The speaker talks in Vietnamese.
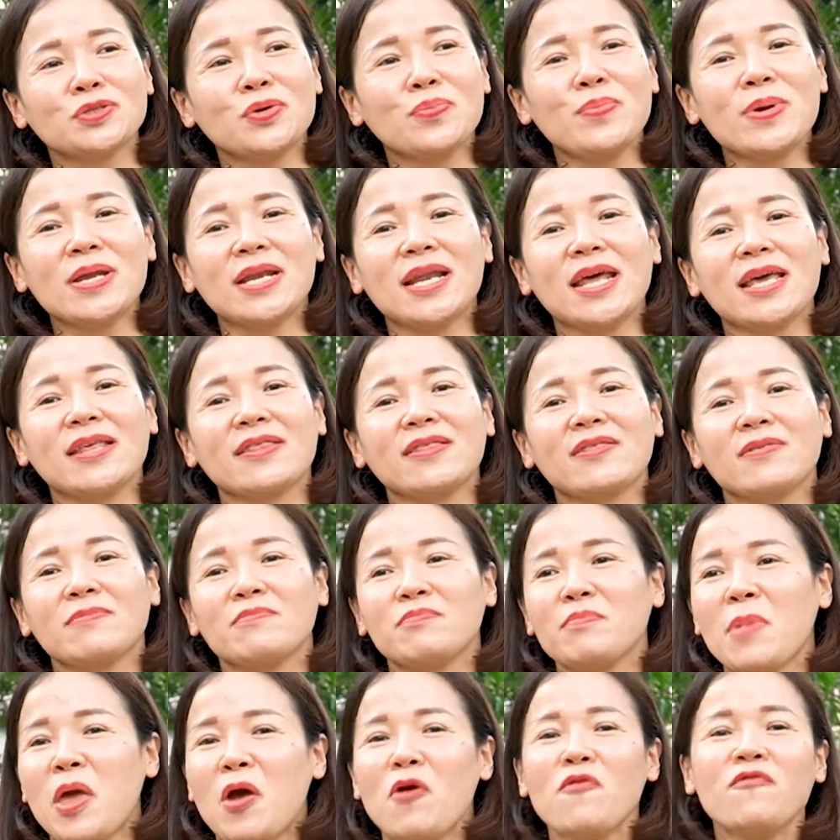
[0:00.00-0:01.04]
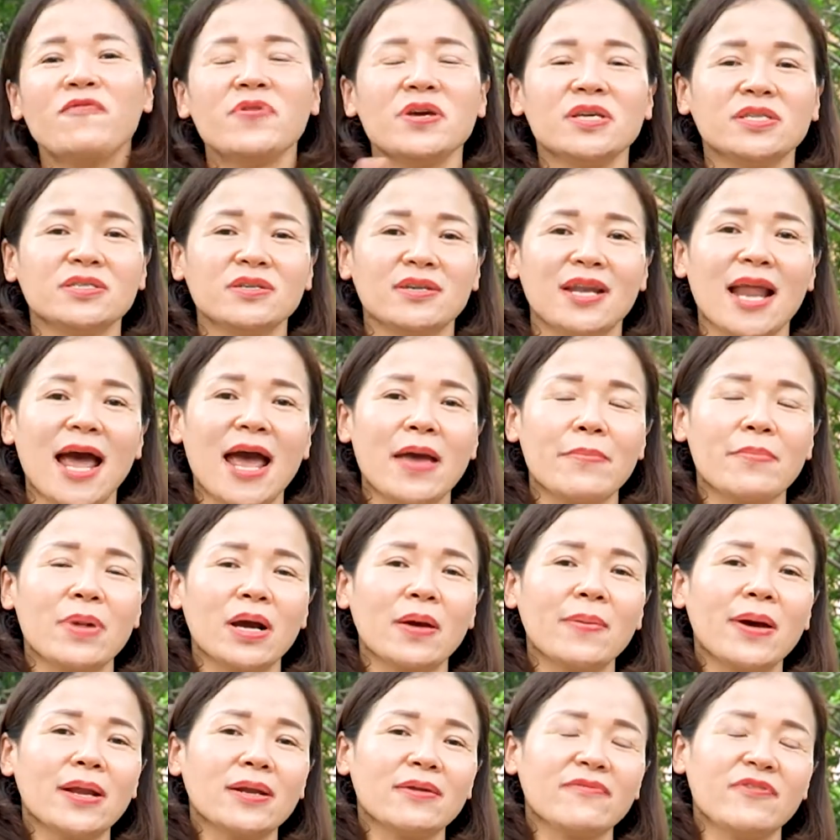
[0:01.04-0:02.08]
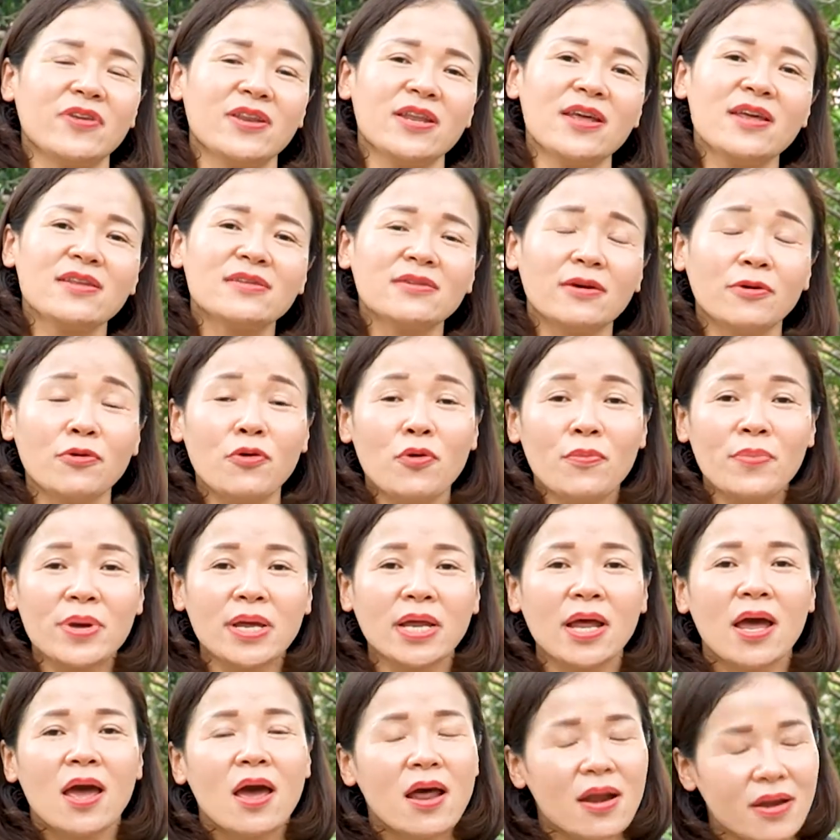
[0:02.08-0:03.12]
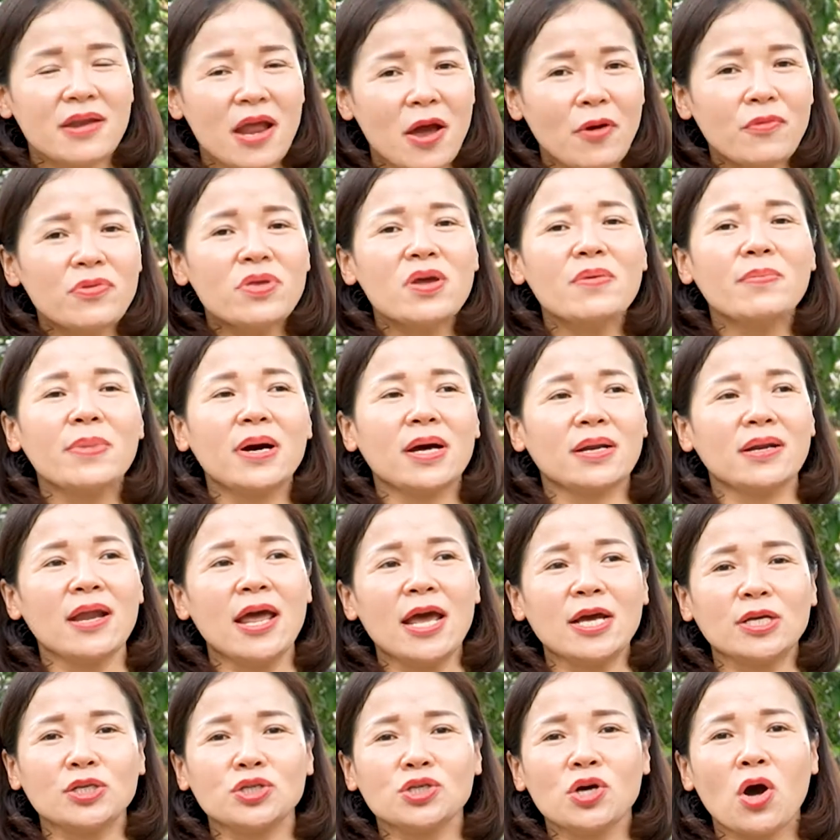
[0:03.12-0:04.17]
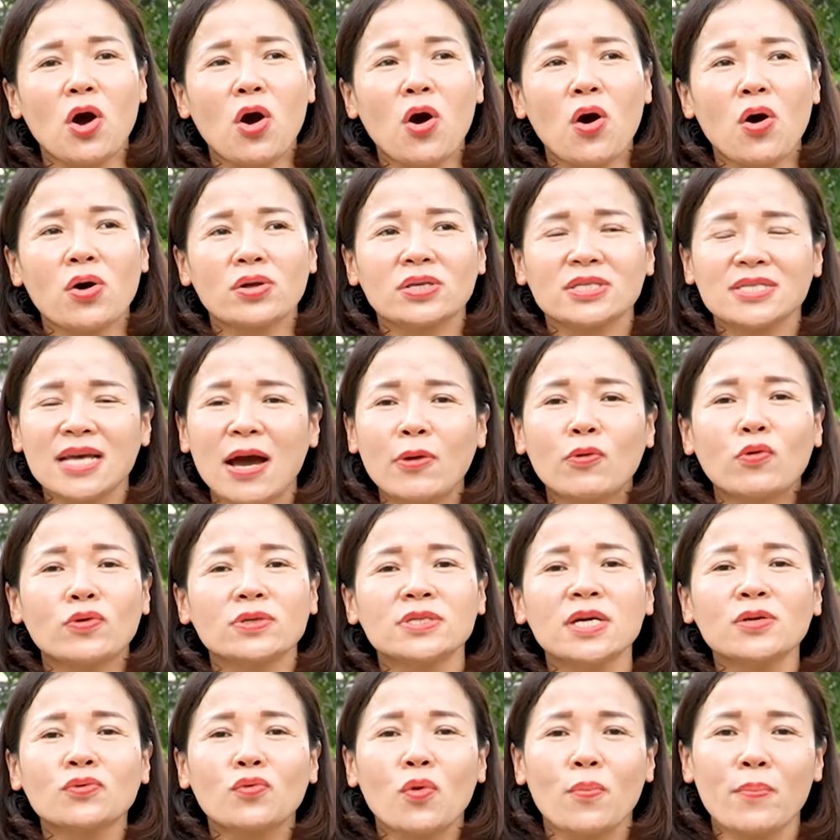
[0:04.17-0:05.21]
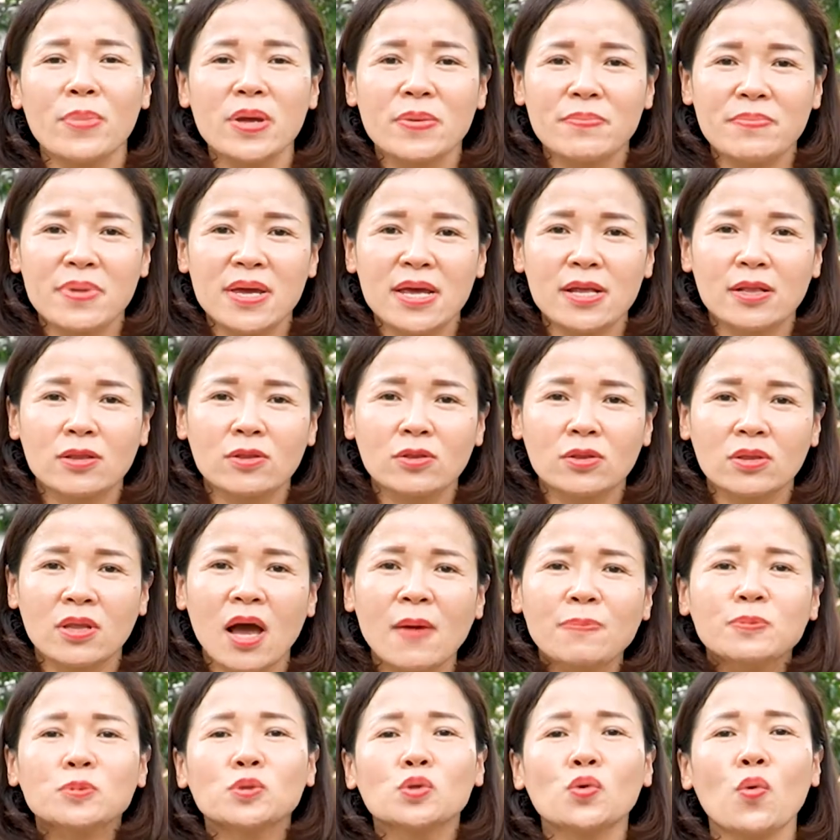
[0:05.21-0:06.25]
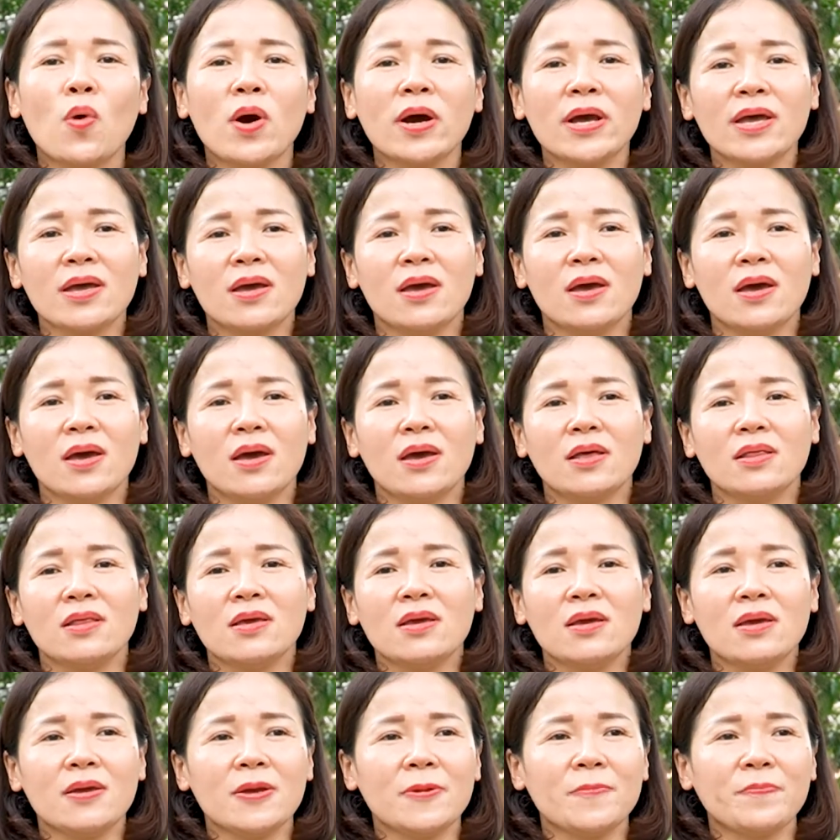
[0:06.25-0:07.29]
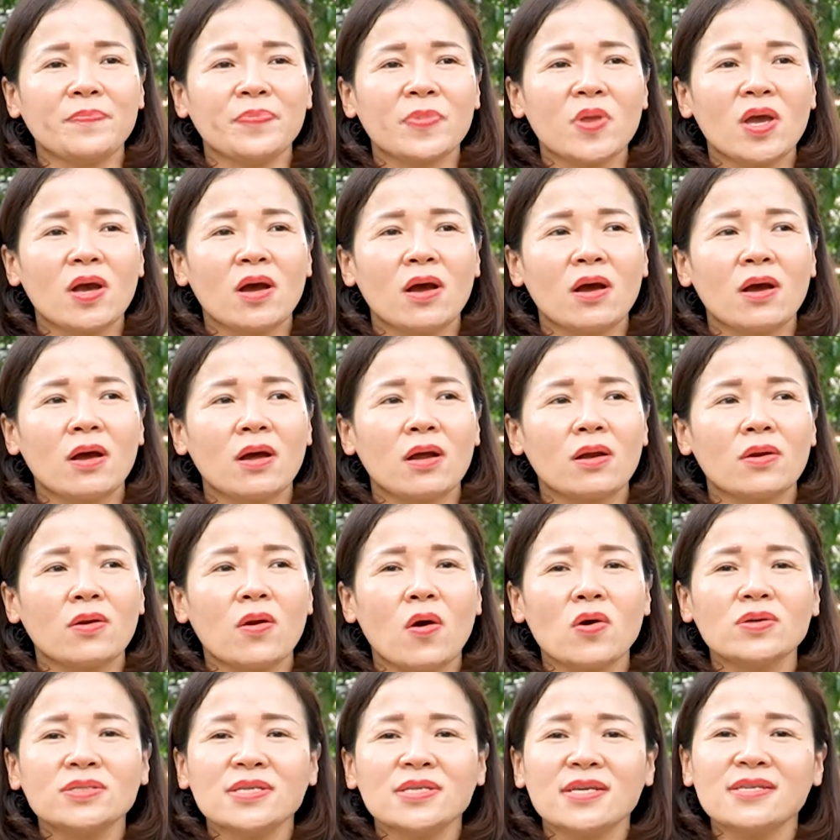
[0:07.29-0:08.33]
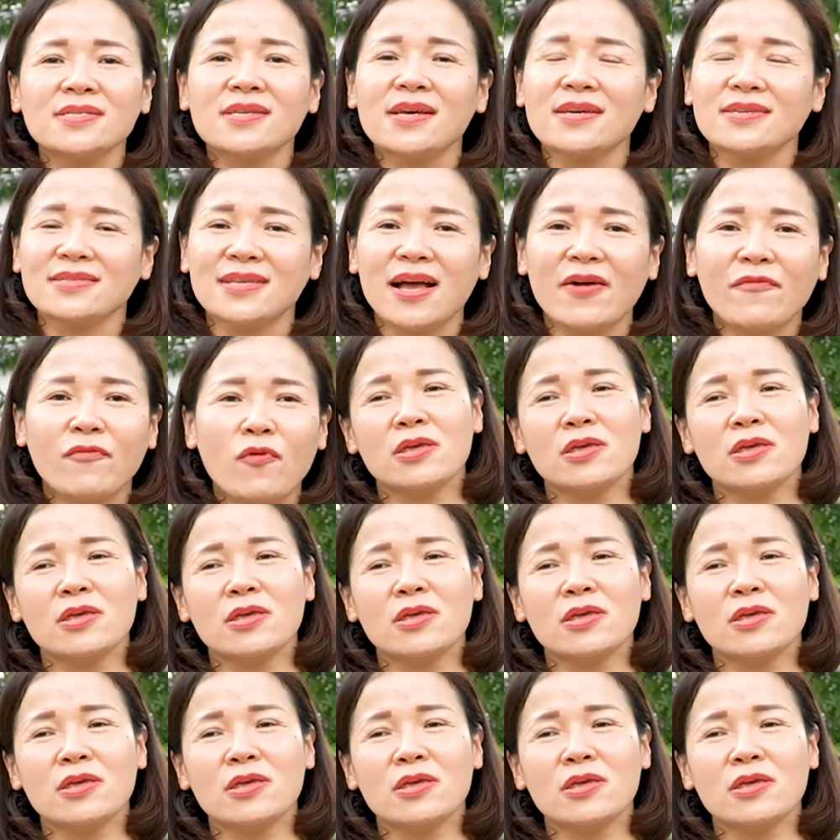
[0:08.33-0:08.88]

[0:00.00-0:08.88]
rồi mình lại béo phì trở lại mà các bạn phải nên nhớ hộ mình nếu như mà để cho trao đổi chất của mình bị thấp xuống ấy thì nó sẽ xảy ra